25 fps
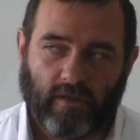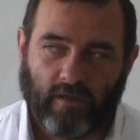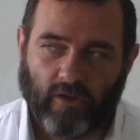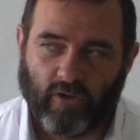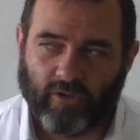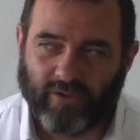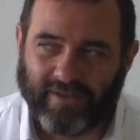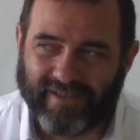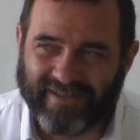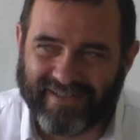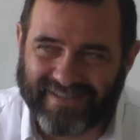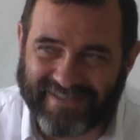Lo
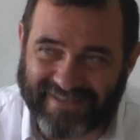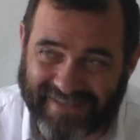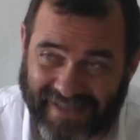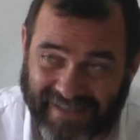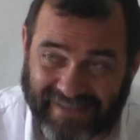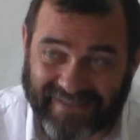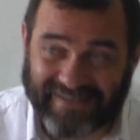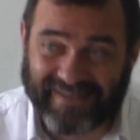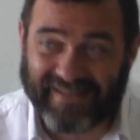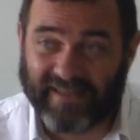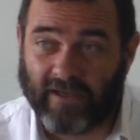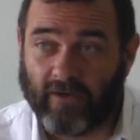
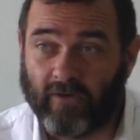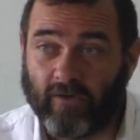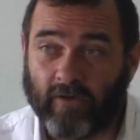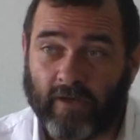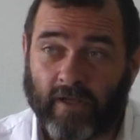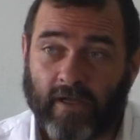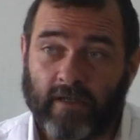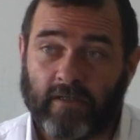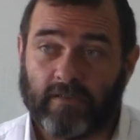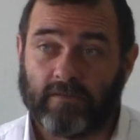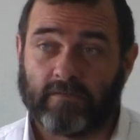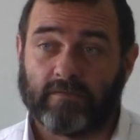interesante
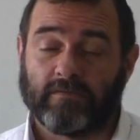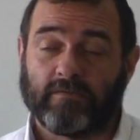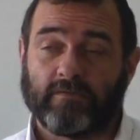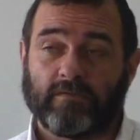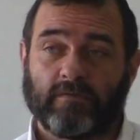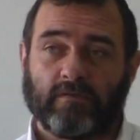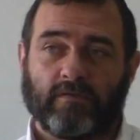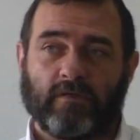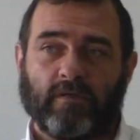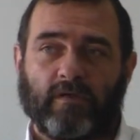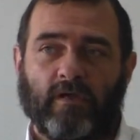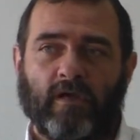ahora
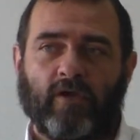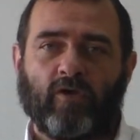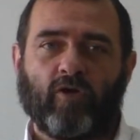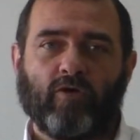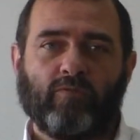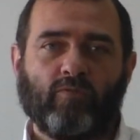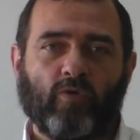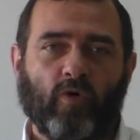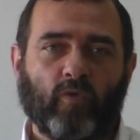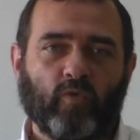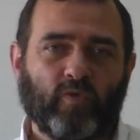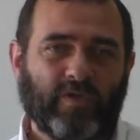es
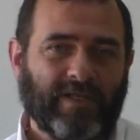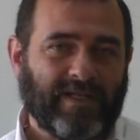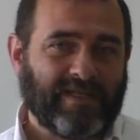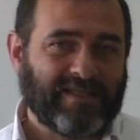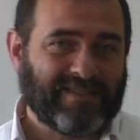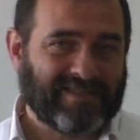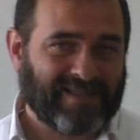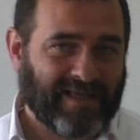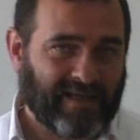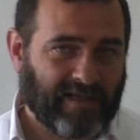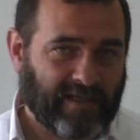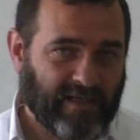cómo
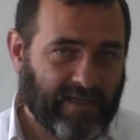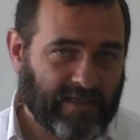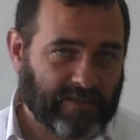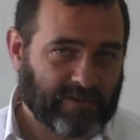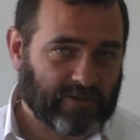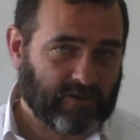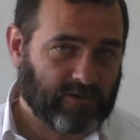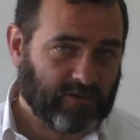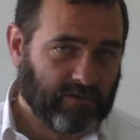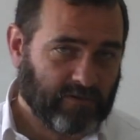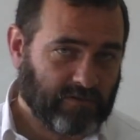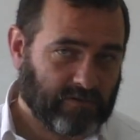utilizar
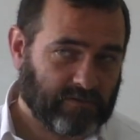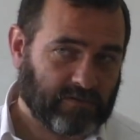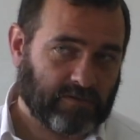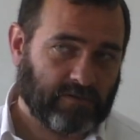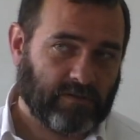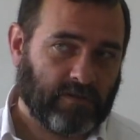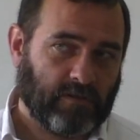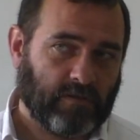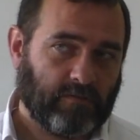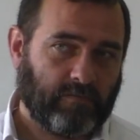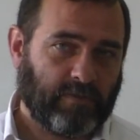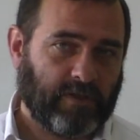eso
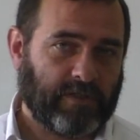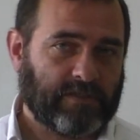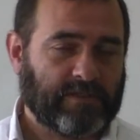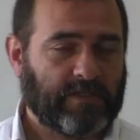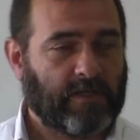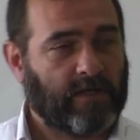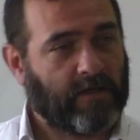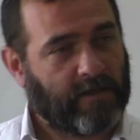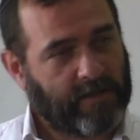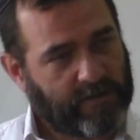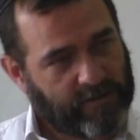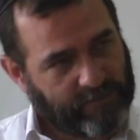para
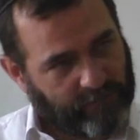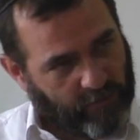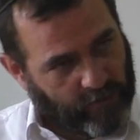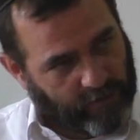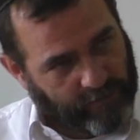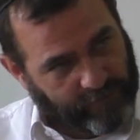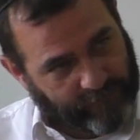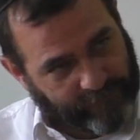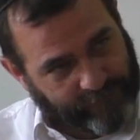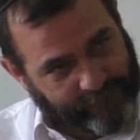hacer el hashbon.